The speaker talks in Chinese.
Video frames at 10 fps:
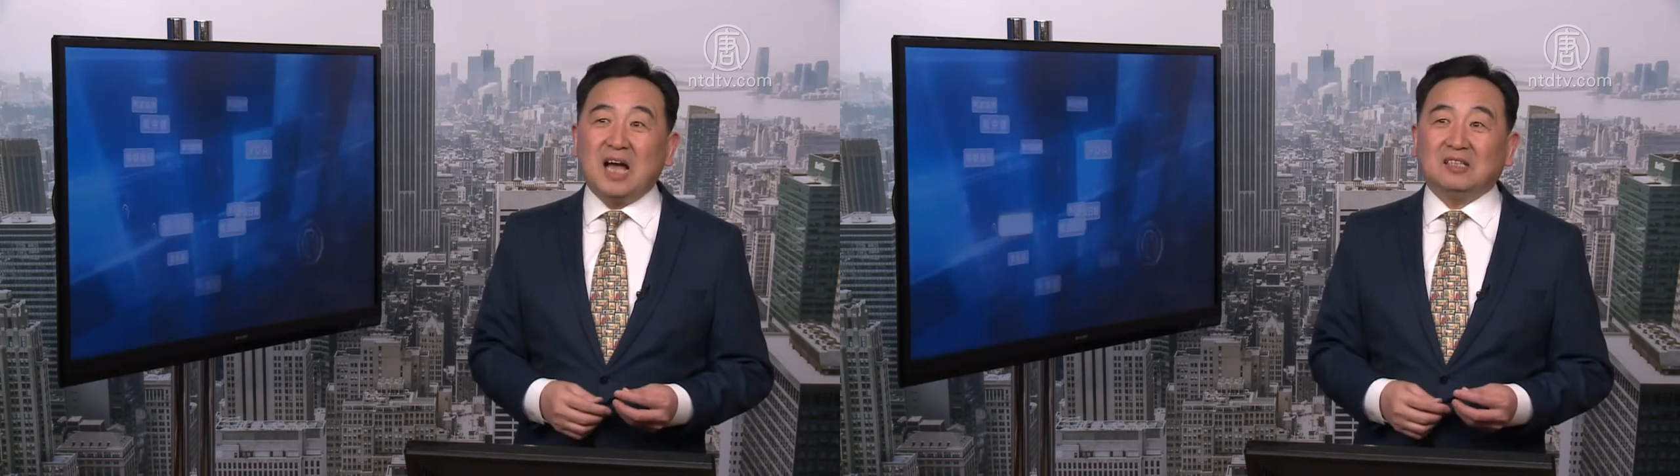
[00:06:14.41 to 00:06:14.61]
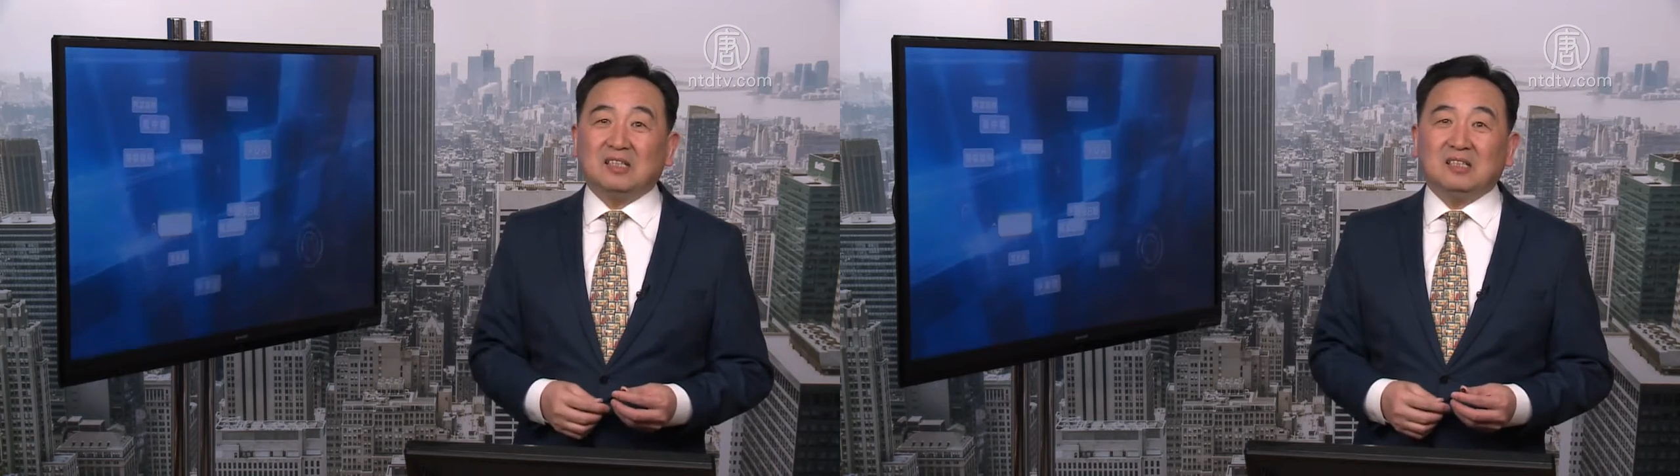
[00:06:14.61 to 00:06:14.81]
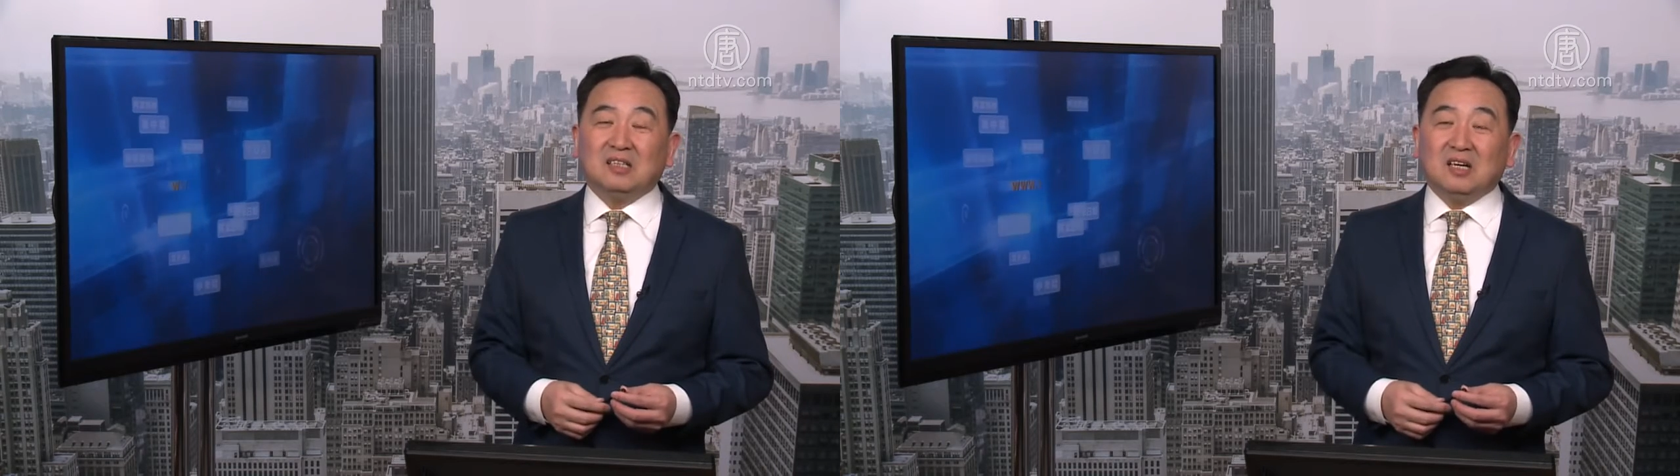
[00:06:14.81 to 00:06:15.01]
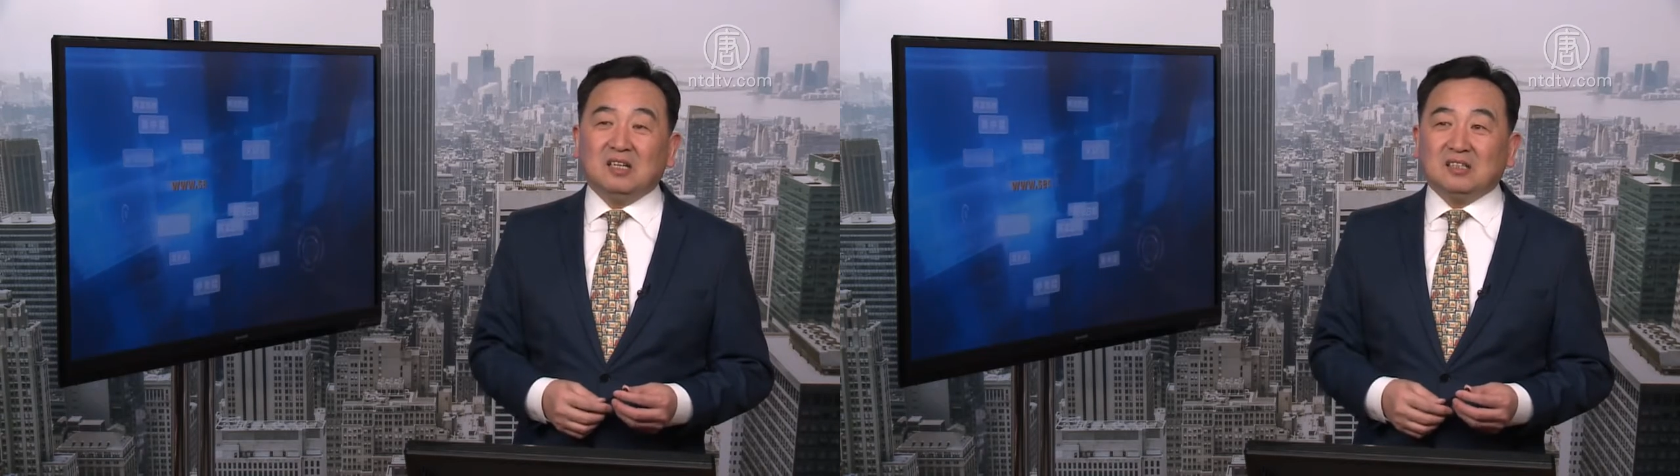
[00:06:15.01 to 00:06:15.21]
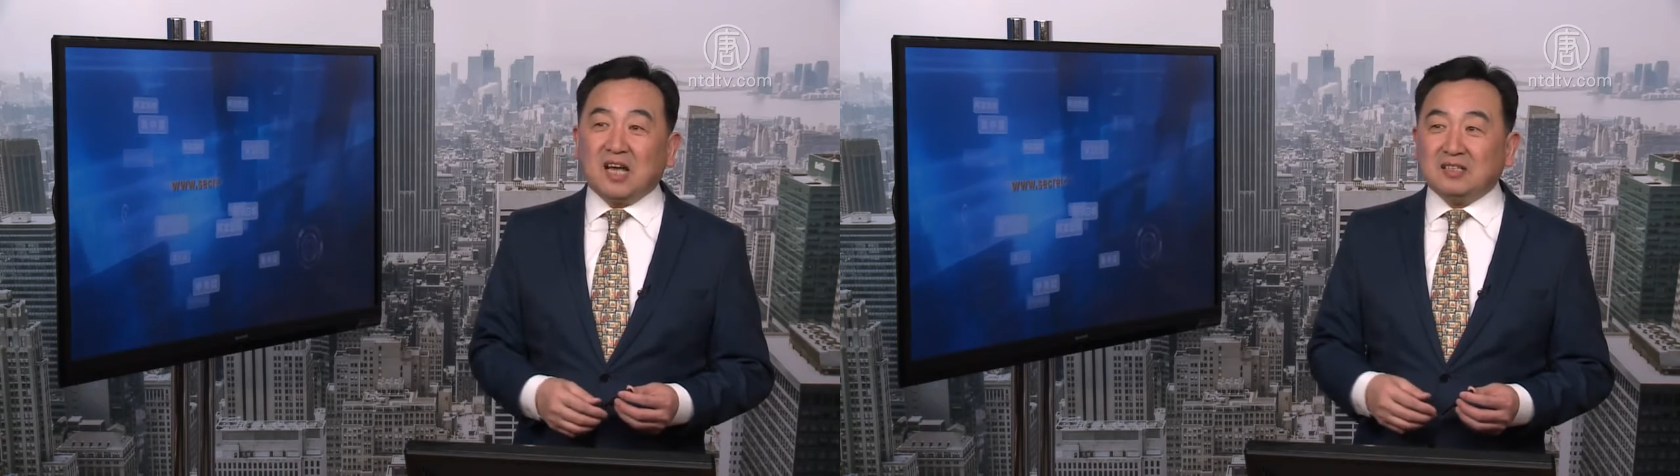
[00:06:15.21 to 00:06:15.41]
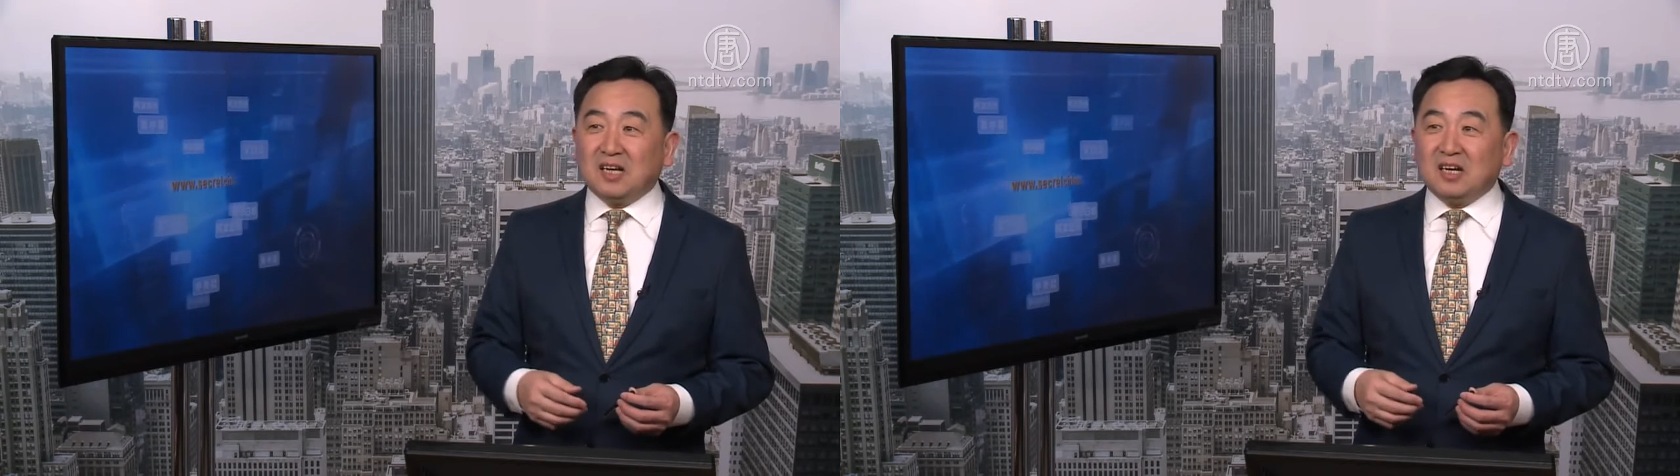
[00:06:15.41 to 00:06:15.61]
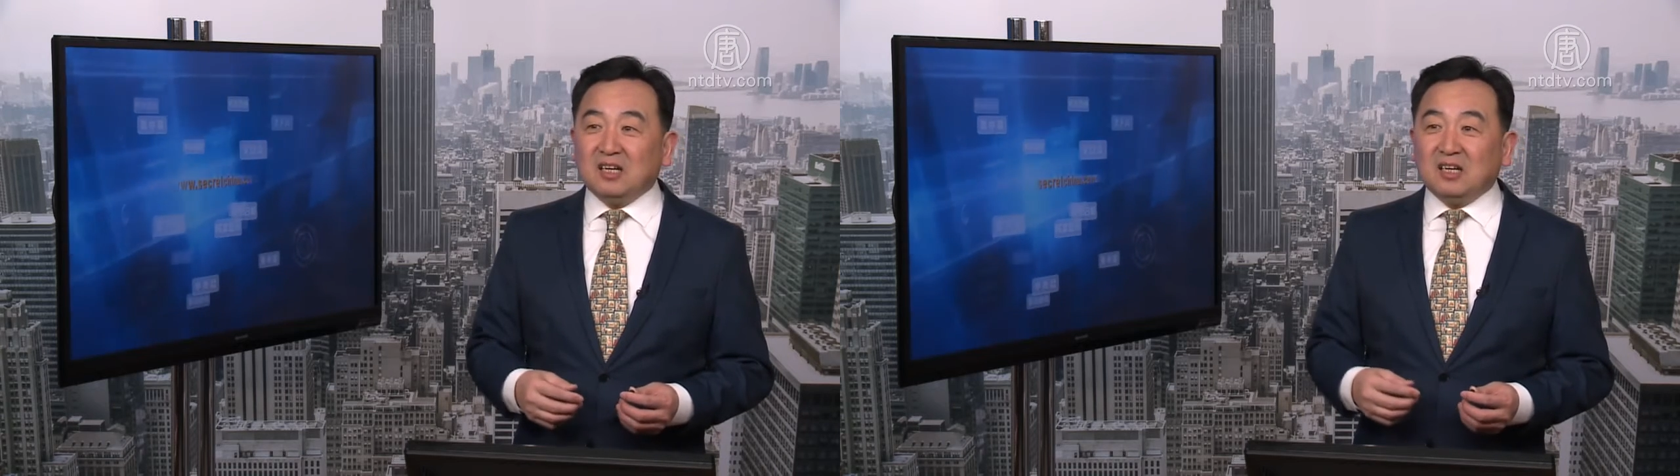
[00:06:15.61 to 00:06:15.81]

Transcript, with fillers: 的。但呢，